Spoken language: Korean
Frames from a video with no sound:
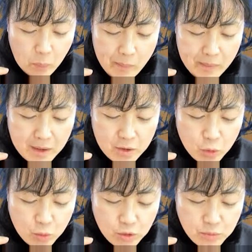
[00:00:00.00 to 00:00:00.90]
하나 더
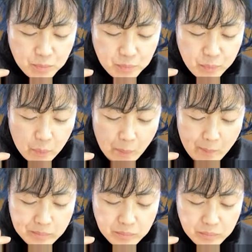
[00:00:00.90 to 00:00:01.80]
먹어?
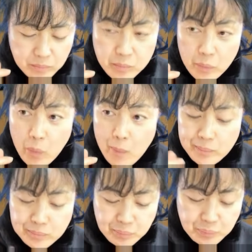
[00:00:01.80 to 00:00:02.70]
응,
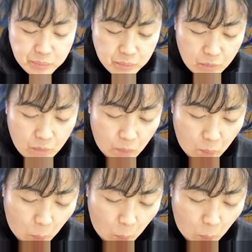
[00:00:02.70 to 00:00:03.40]
맛있어? 응.